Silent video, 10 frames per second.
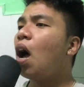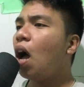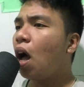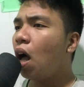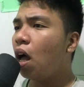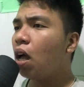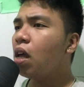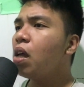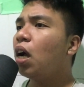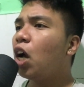Ah,
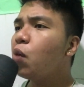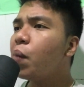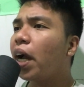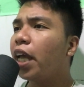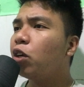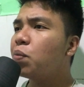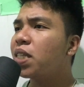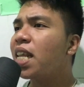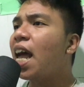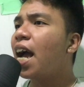ano makaingon man
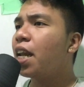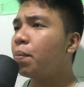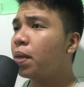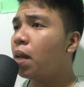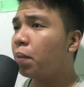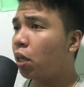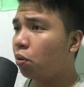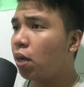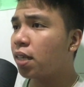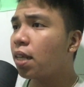sila anak Madam
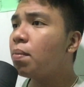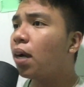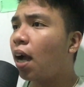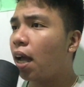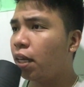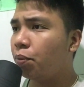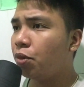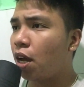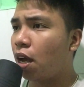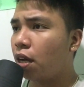Giuga saan man kahani mo
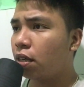na?